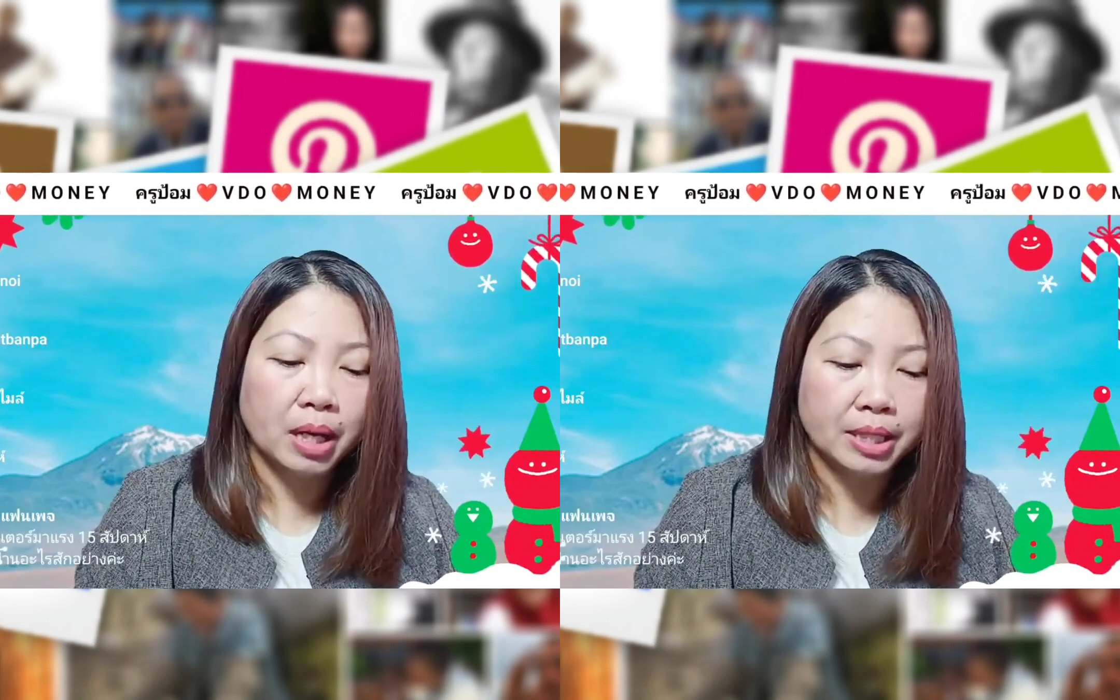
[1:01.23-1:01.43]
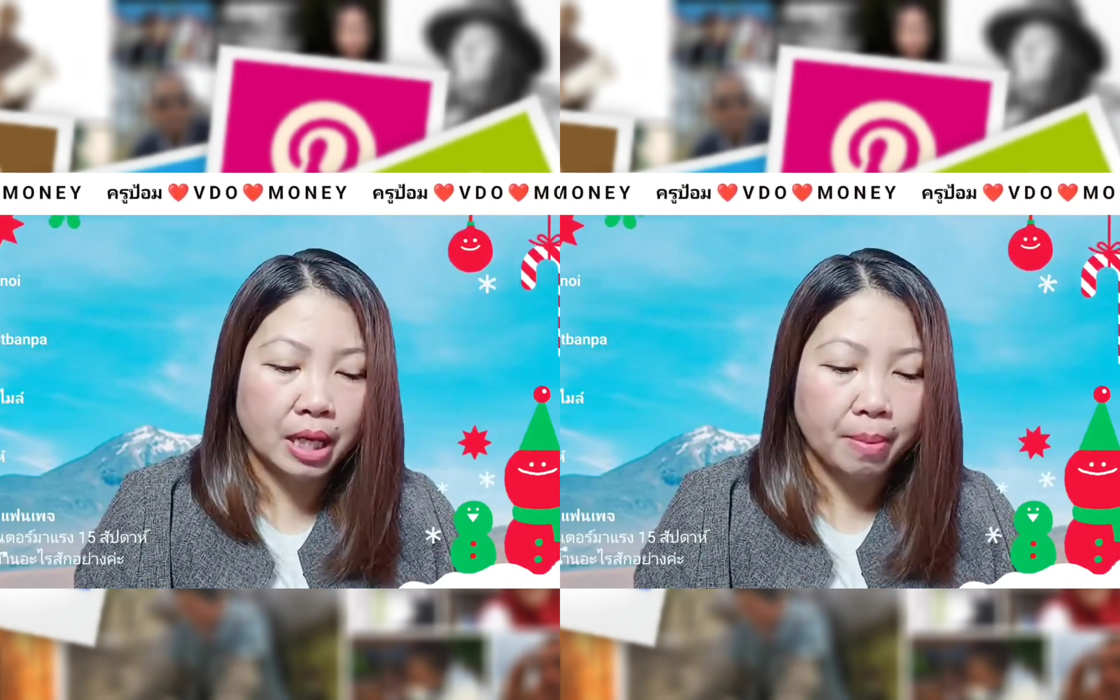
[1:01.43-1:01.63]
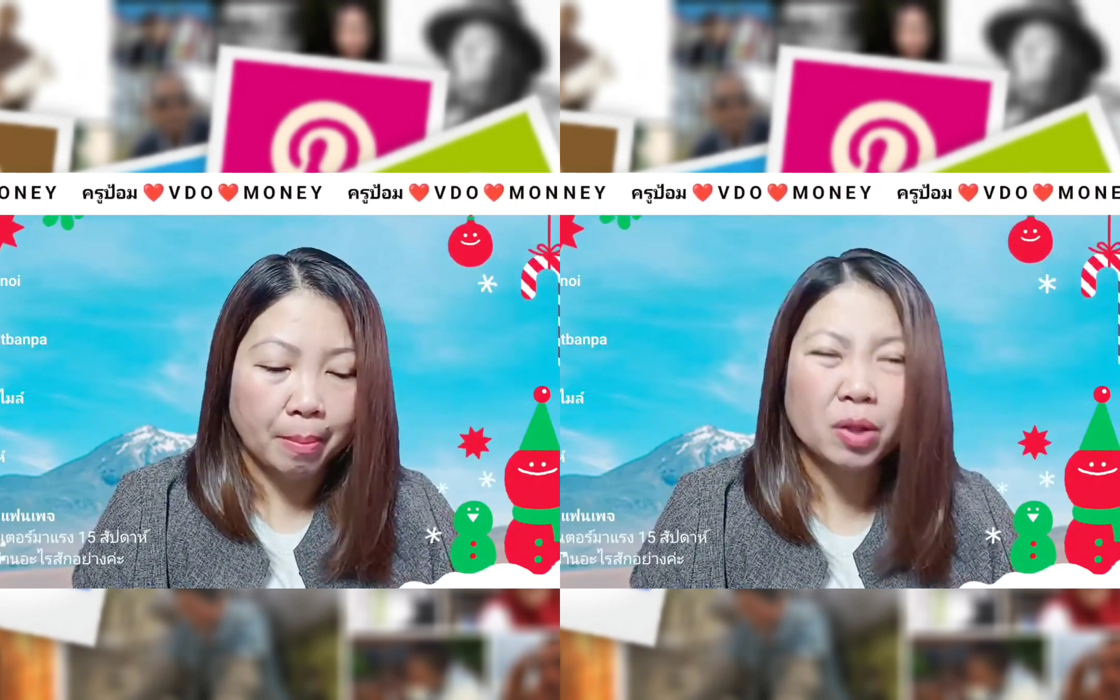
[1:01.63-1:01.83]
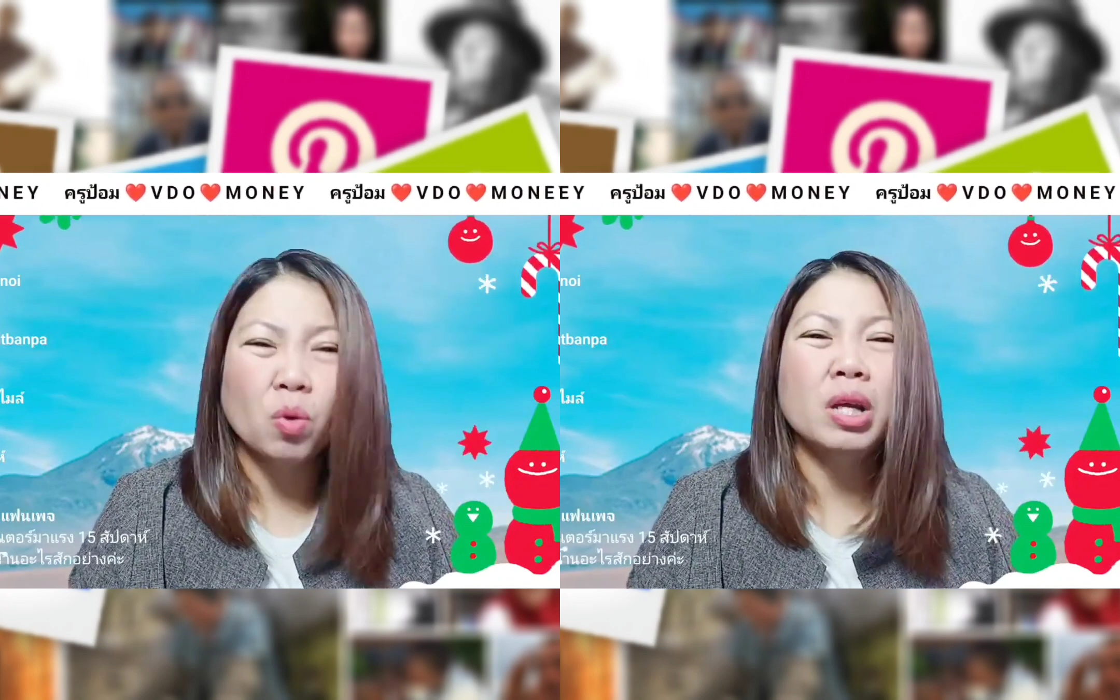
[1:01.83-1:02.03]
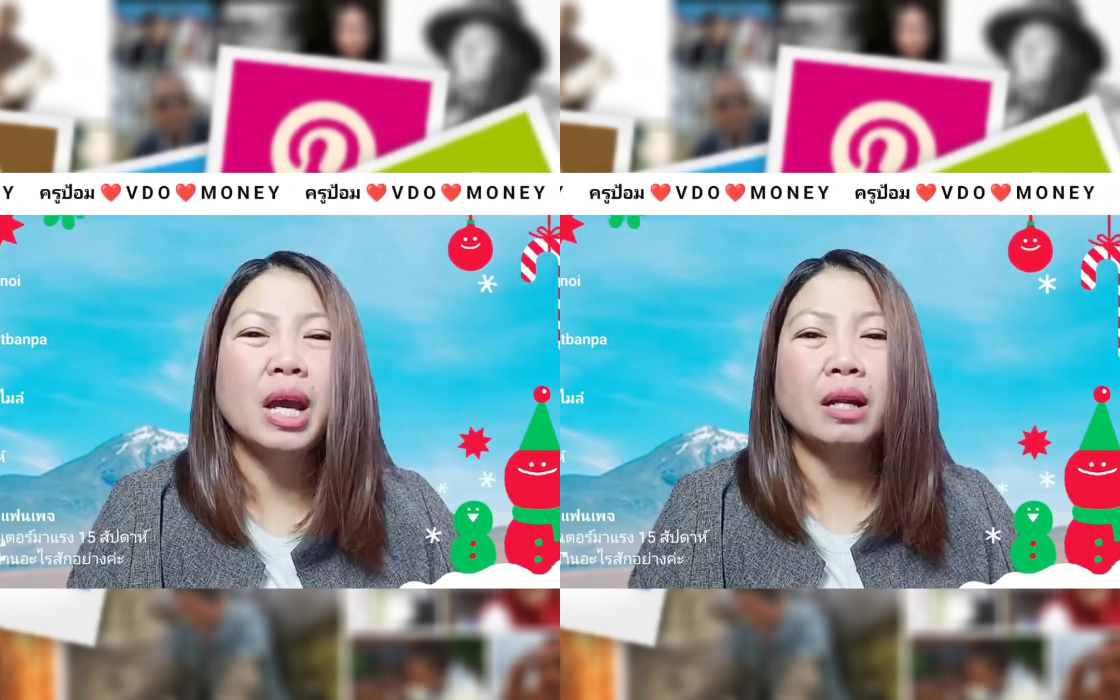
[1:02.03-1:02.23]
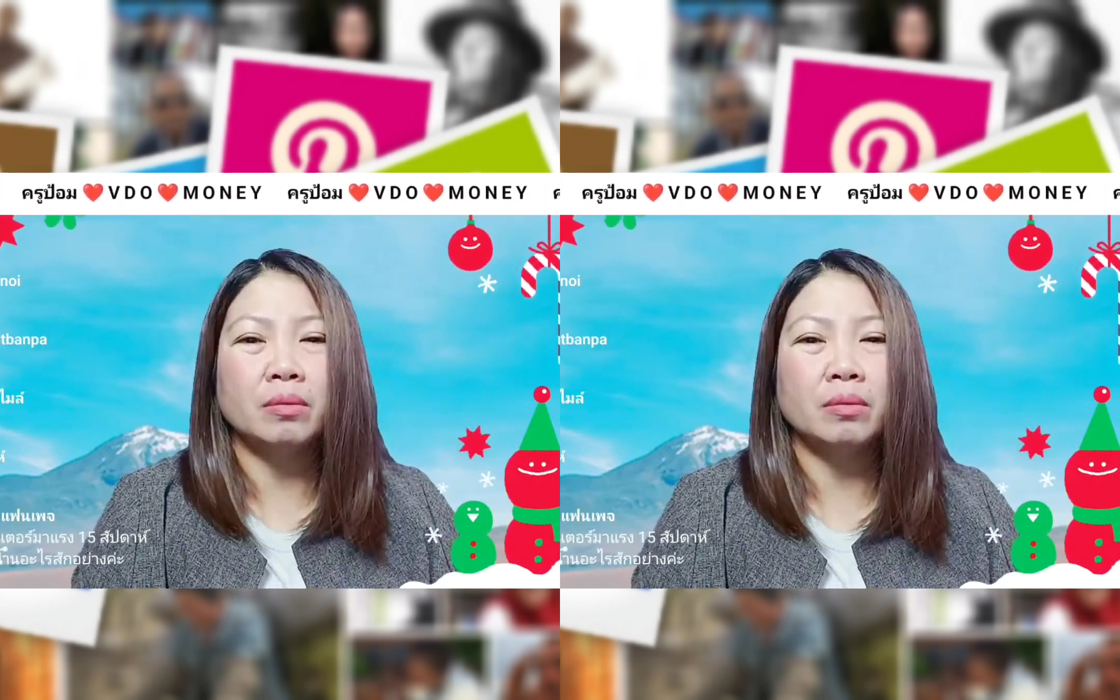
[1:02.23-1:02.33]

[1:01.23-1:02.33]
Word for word: มืออาชีพอะมันต้องเรีย